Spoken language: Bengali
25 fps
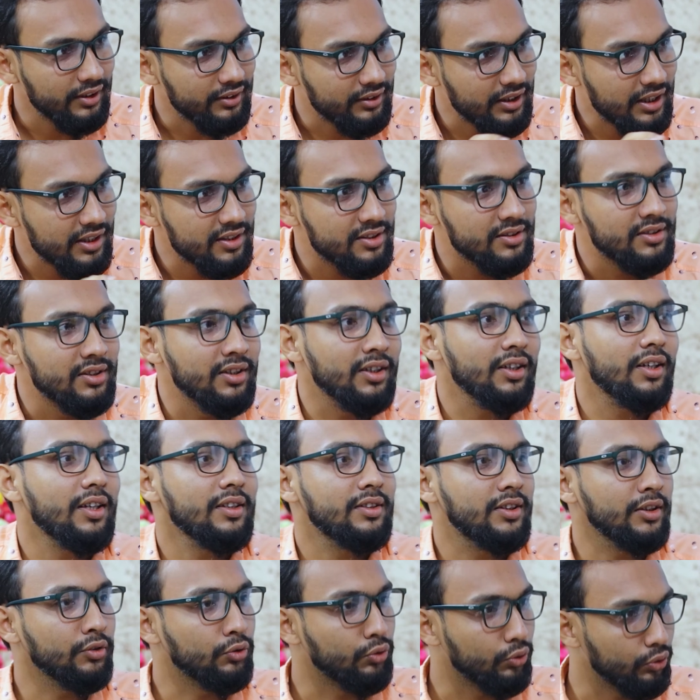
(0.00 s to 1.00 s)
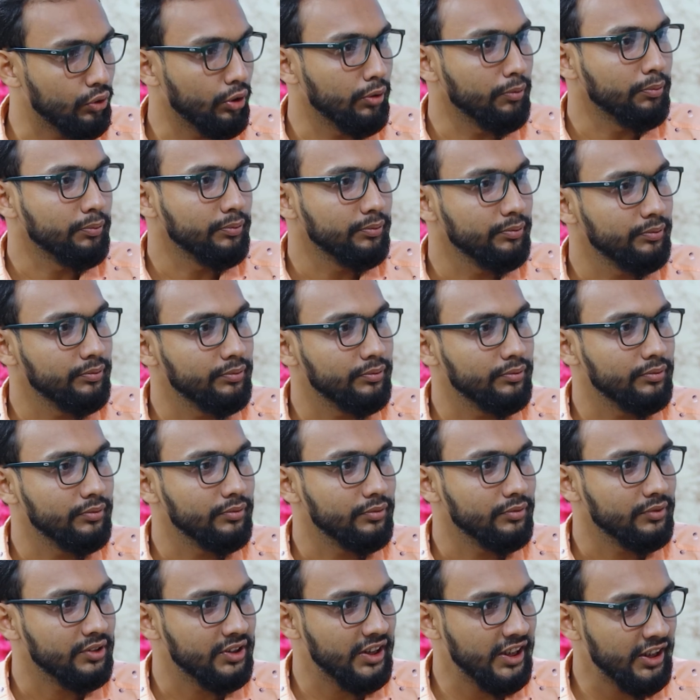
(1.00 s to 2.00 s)
তার স্ত্রীর কাছে উত্তম জি
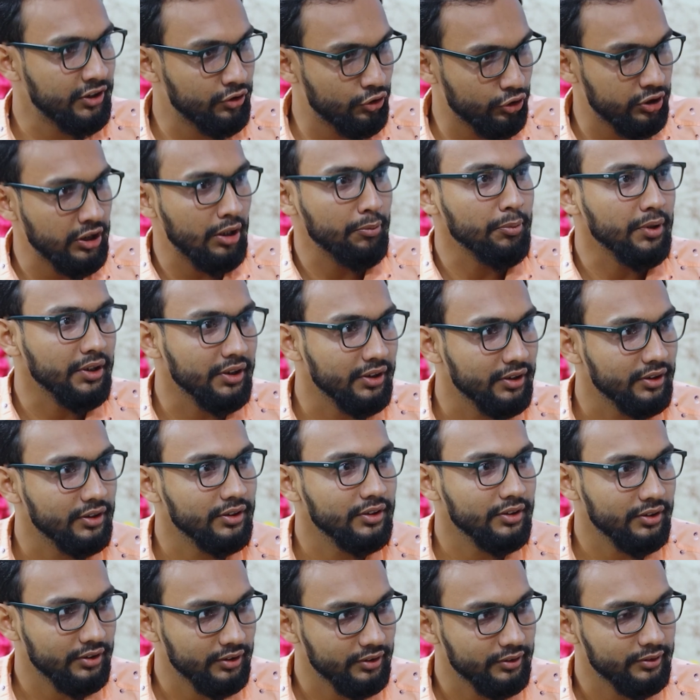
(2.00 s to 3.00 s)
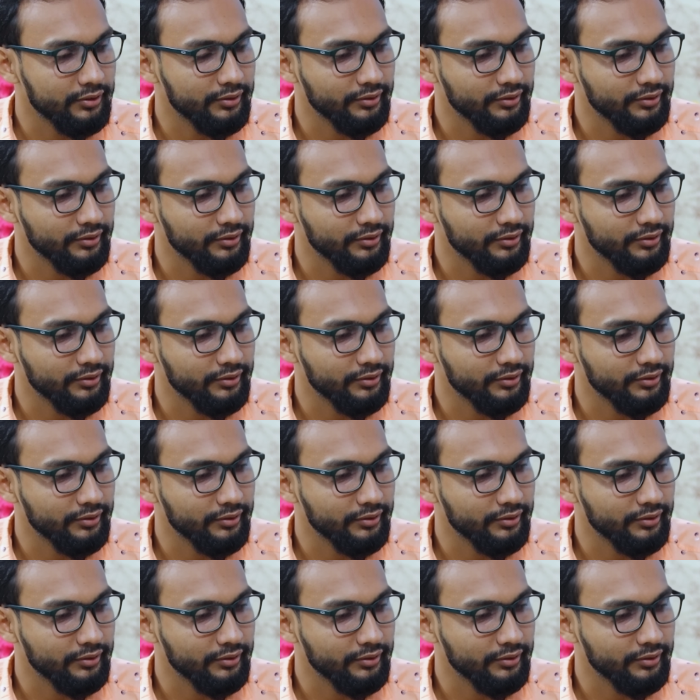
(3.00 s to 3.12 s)
শ্রেষ্ঠ স্বামী জি